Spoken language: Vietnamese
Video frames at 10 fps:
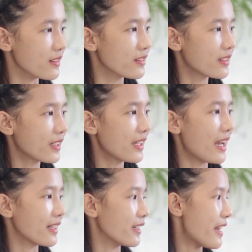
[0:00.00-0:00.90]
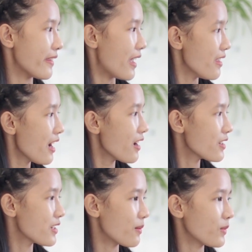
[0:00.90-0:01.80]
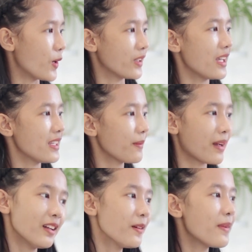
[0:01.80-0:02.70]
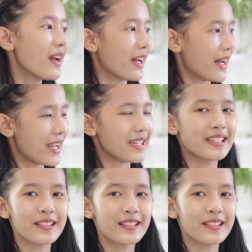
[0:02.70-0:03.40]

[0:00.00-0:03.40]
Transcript: dự khi là người đạt giải nhất trong hội thi chấp cánh ước mơ lần này.